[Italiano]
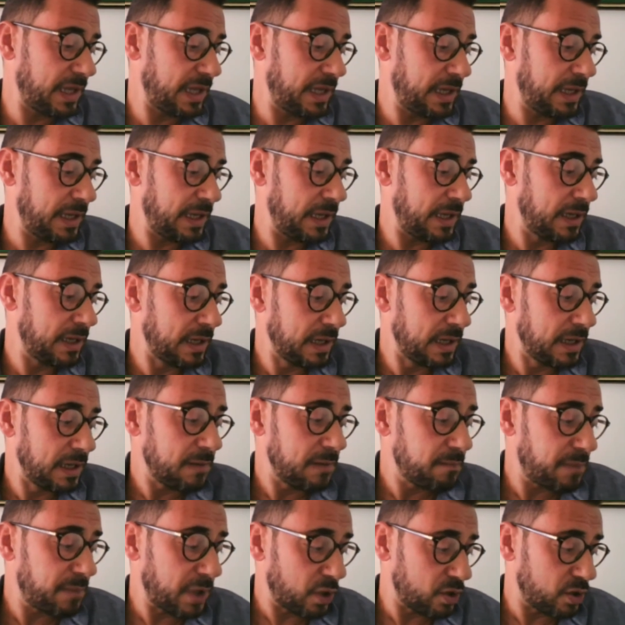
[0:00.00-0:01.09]
eh,
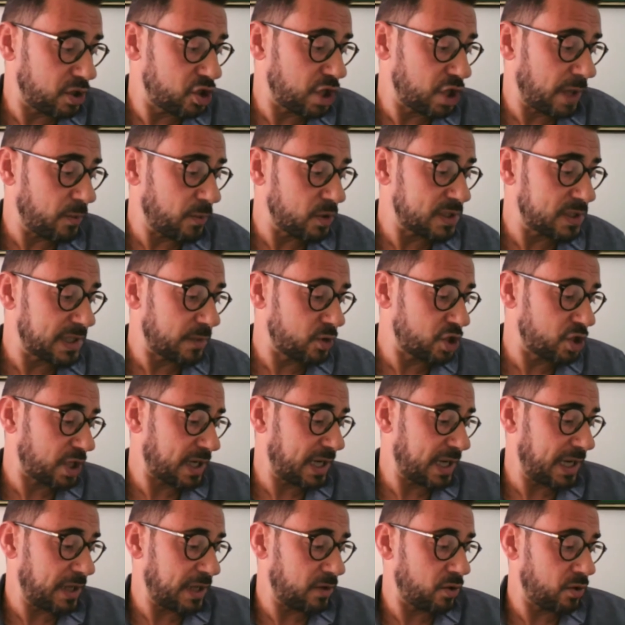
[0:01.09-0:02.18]
però diciamo stiamo
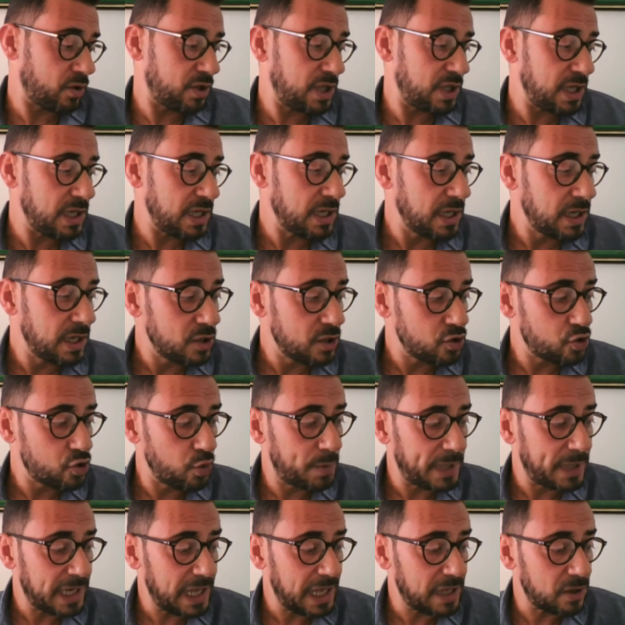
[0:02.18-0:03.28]
cercando di
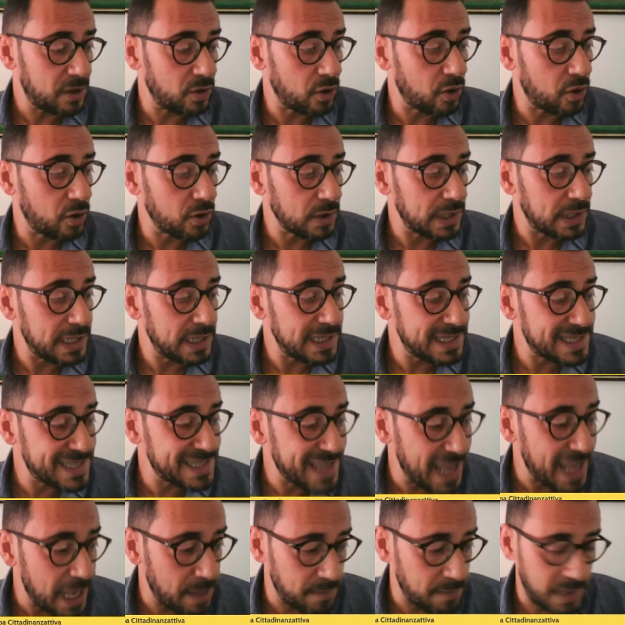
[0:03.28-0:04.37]
superarlo
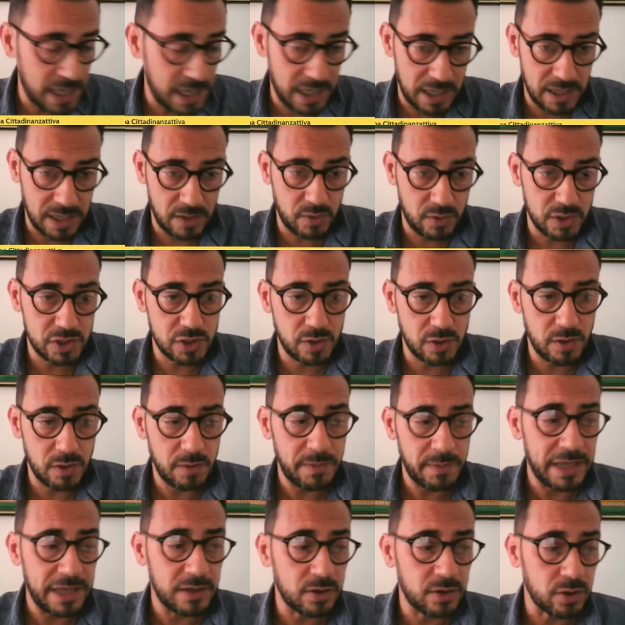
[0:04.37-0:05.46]
insieme in questo
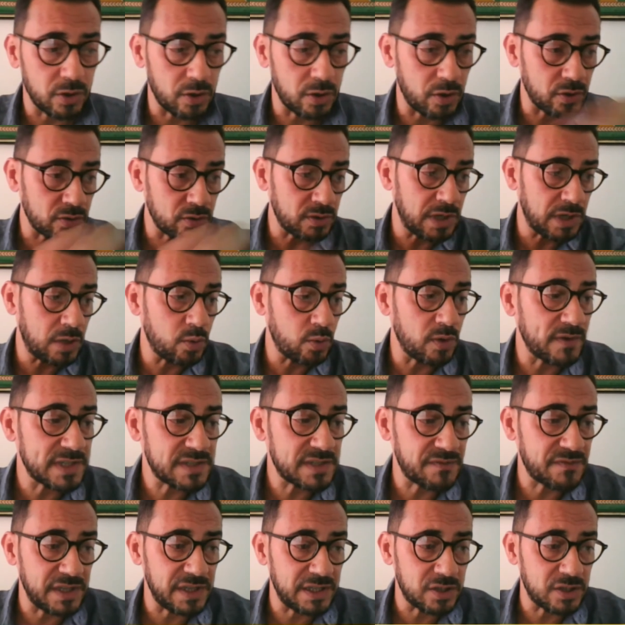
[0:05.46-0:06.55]
momento con una
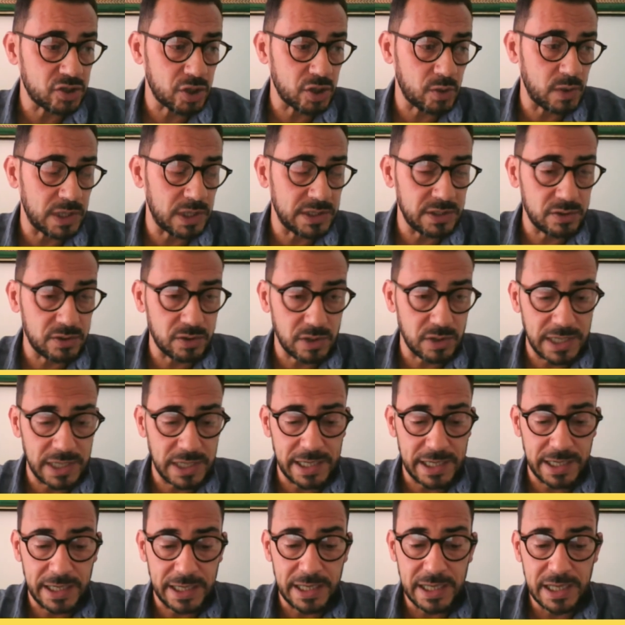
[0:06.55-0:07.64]
nuova sfida, cioè quella di
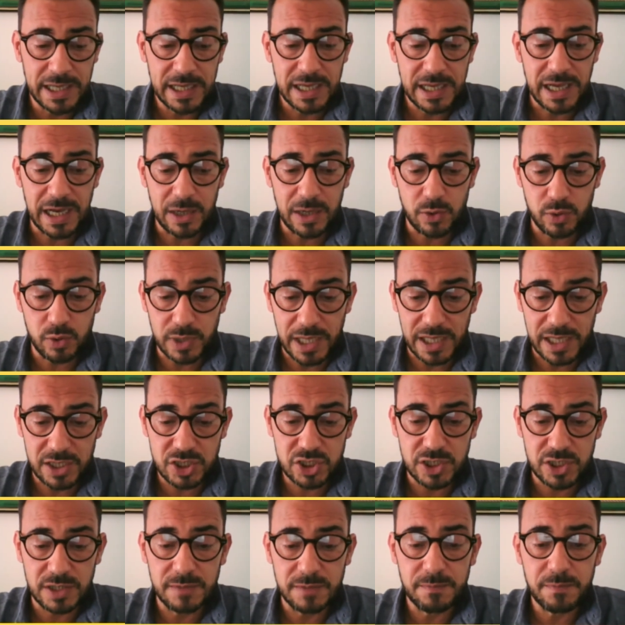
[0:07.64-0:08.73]
tornare a
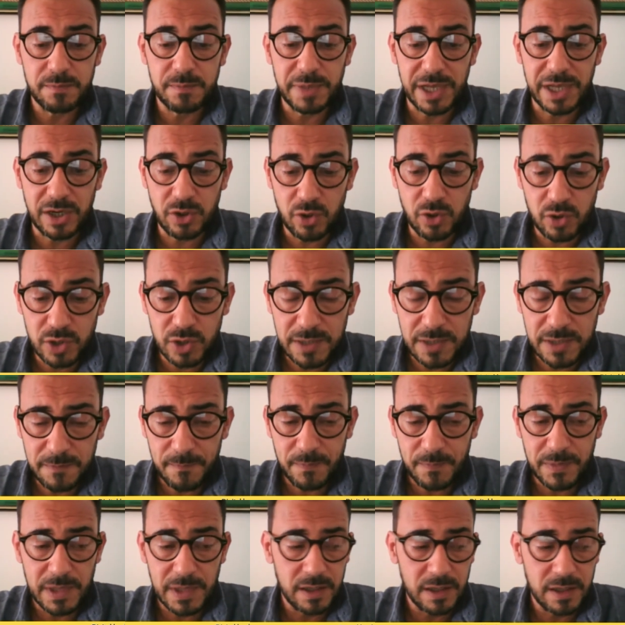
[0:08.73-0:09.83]
curarci. Per noi
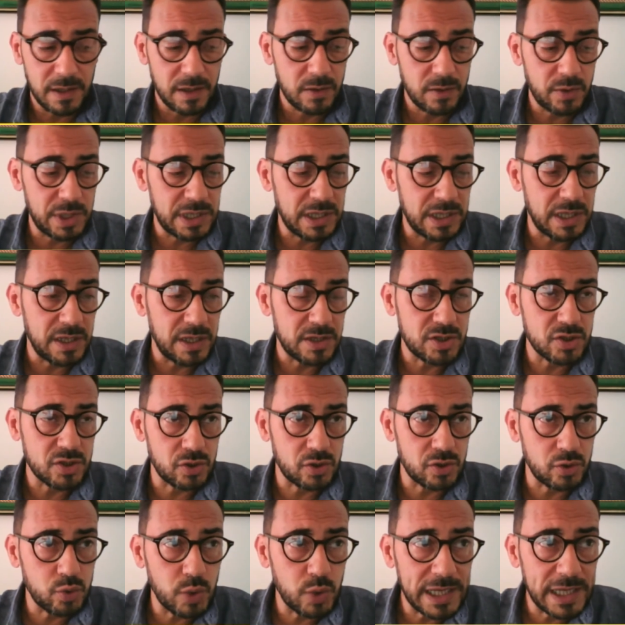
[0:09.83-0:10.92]
quindi ci
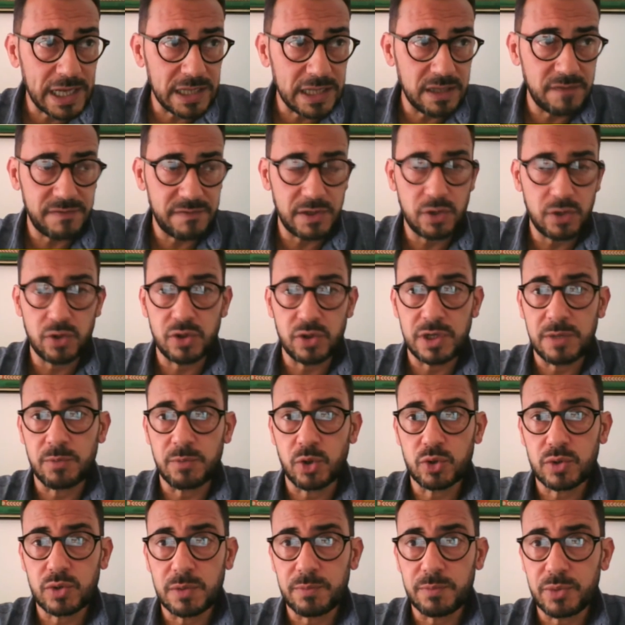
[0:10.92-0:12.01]
sono due grandi filoni
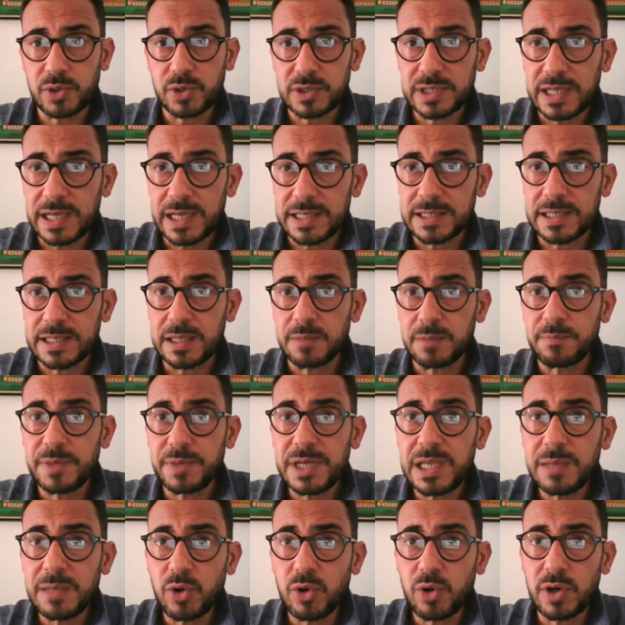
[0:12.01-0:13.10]
molto importanti. Il
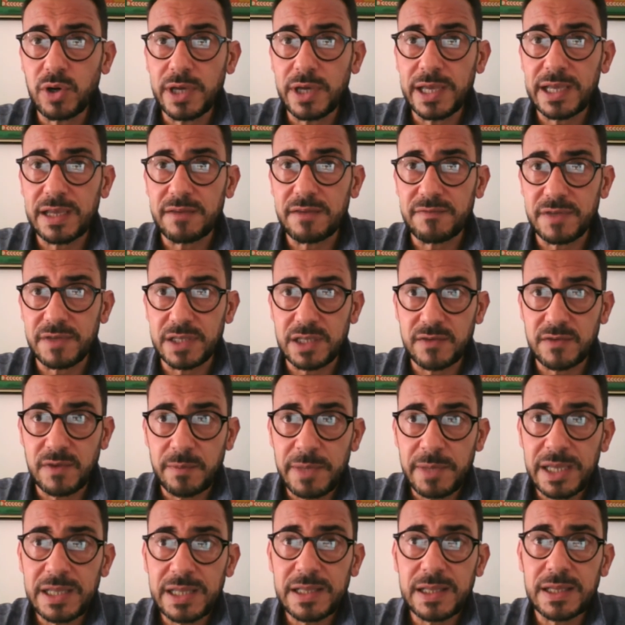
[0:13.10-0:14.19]
primo è che
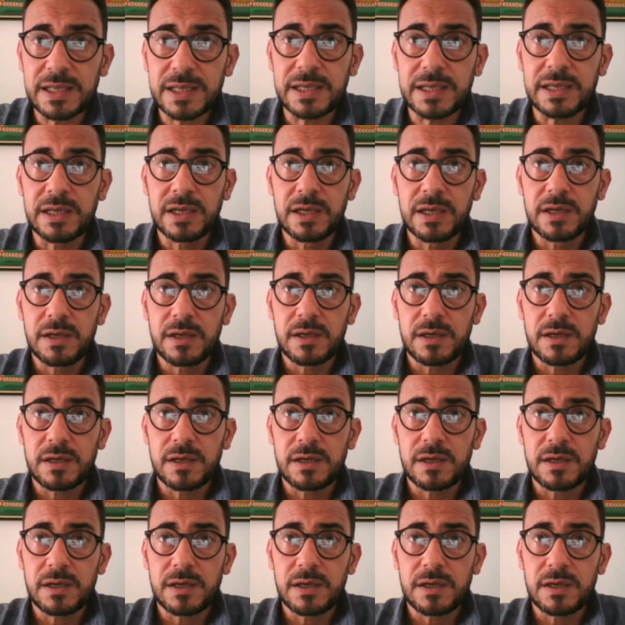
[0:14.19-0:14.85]
effettivamente eh,